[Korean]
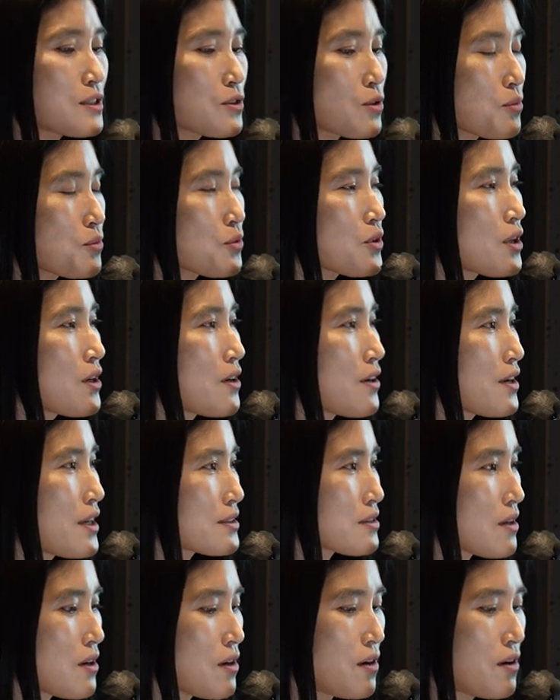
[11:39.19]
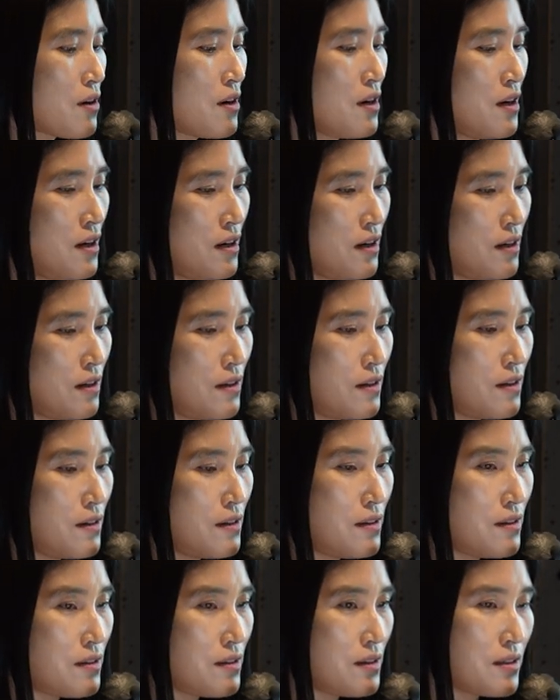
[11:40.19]
소프트웨어에서
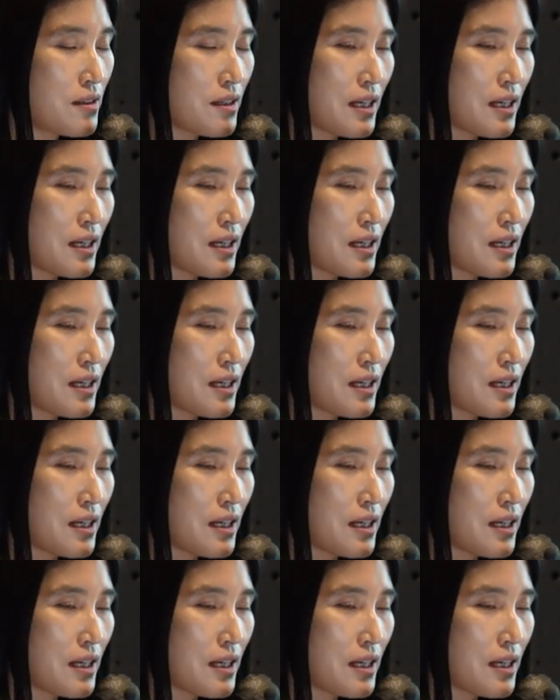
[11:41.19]
어,